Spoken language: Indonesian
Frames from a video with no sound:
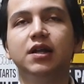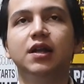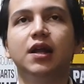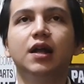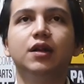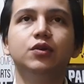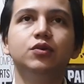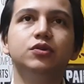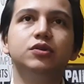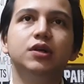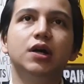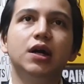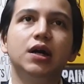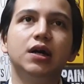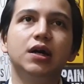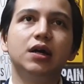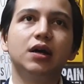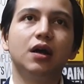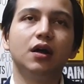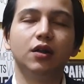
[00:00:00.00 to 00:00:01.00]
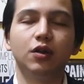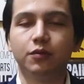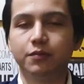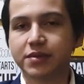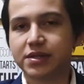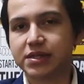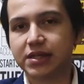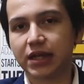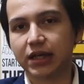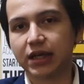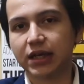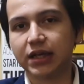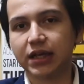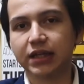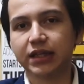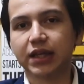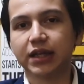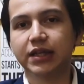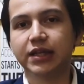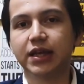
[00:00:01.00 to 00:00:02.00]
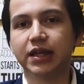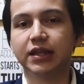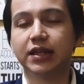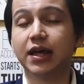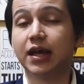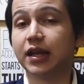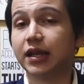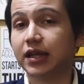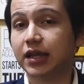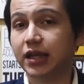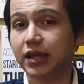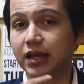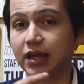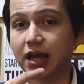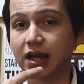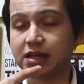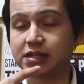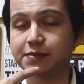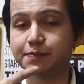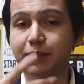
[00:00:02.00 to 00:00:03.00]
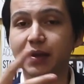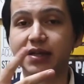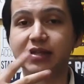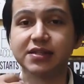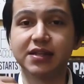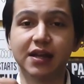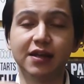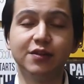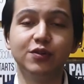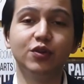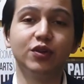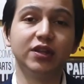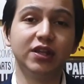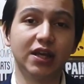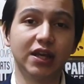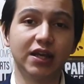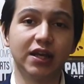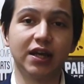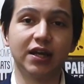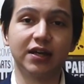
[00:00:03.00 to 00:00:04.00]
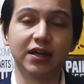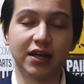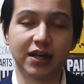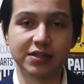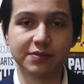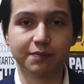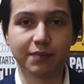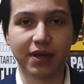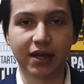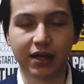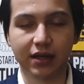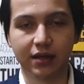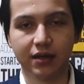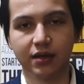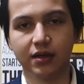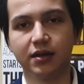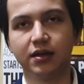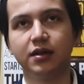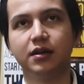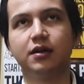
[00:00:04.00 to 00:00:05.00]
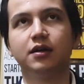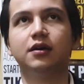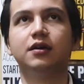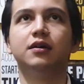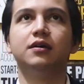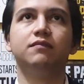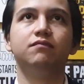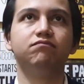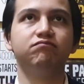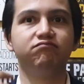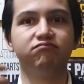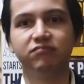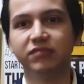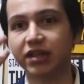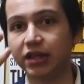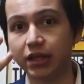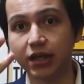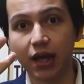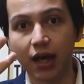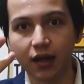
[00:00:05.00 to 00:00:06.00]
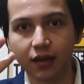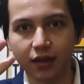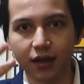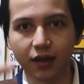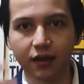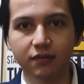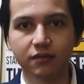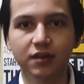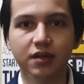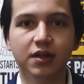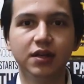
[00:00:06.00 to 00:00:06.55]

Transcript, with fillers: Lalu uh, kalau misalkan kita lihat dari aspek selanjutnya ya, aspek ketiga ya.